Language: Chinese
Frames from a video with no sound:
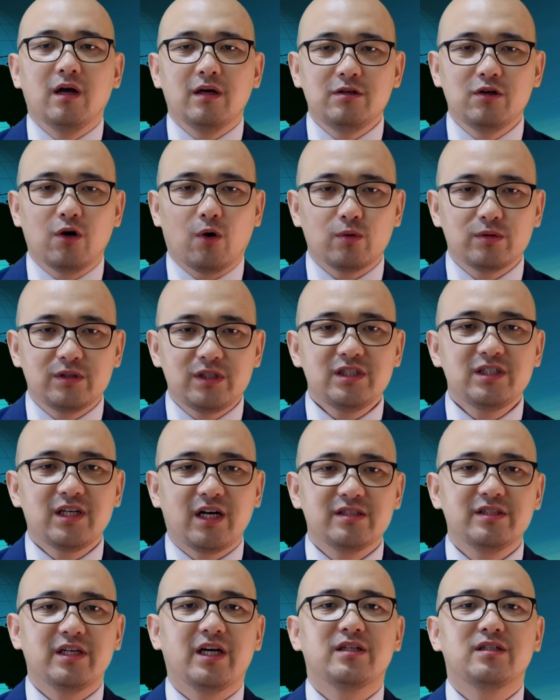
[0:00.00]
有迹
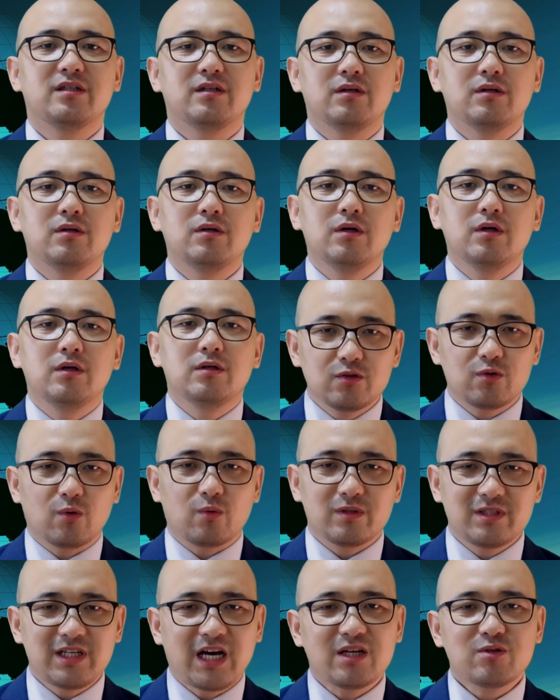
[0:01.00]
象显示，
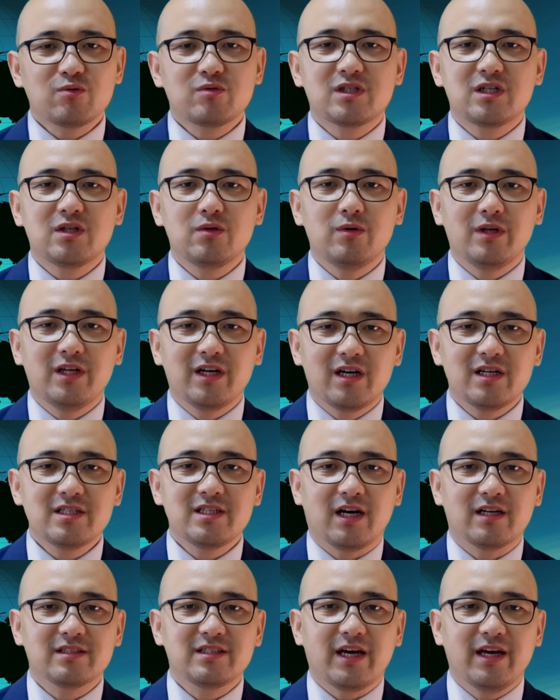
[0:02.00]
总加速师与李克
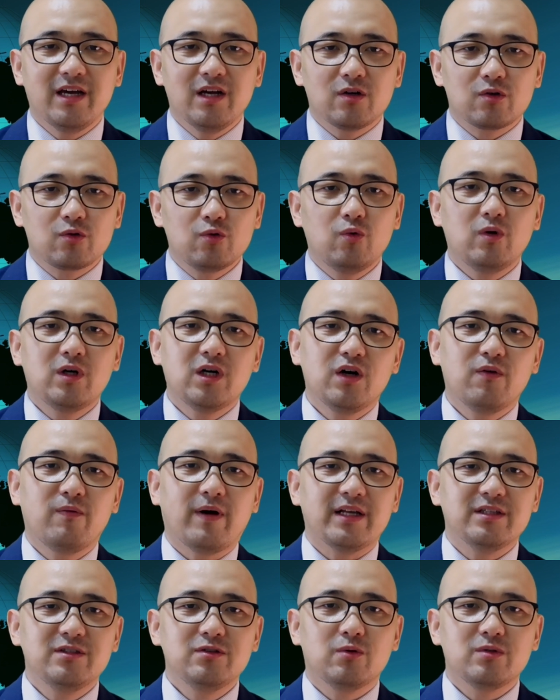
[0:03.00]
强在如何
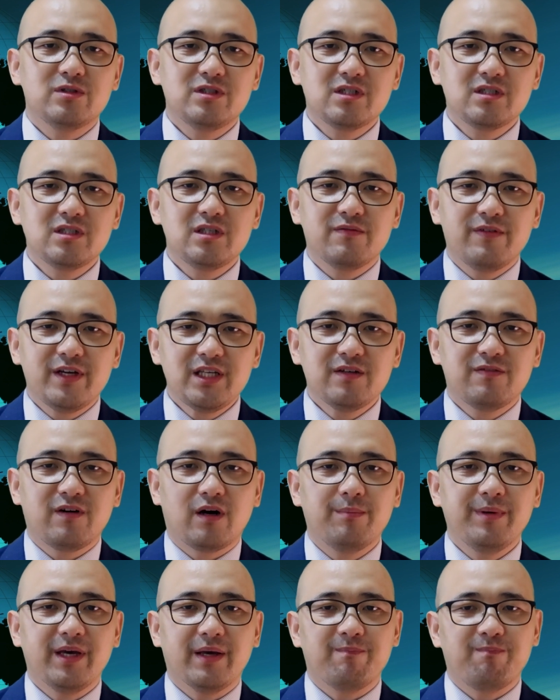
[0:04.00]
挽救经济危机
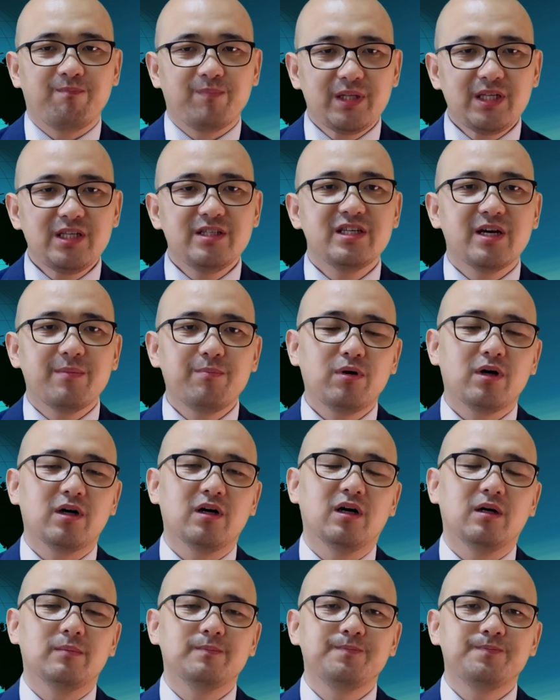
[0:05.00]
方面意见不
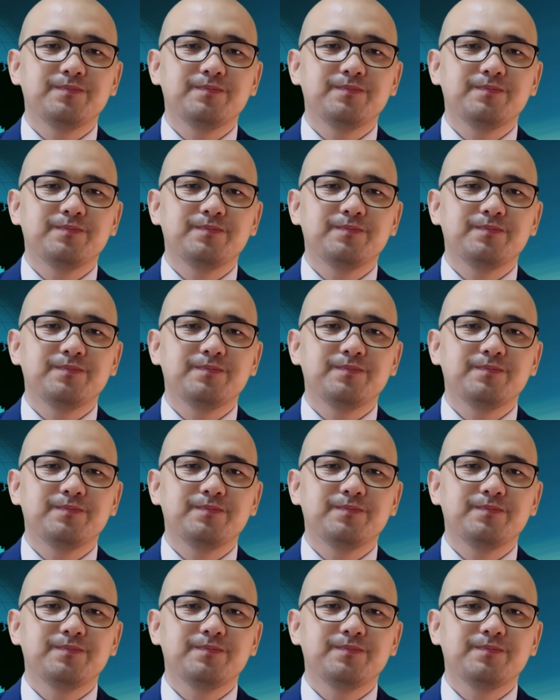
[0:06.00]
合。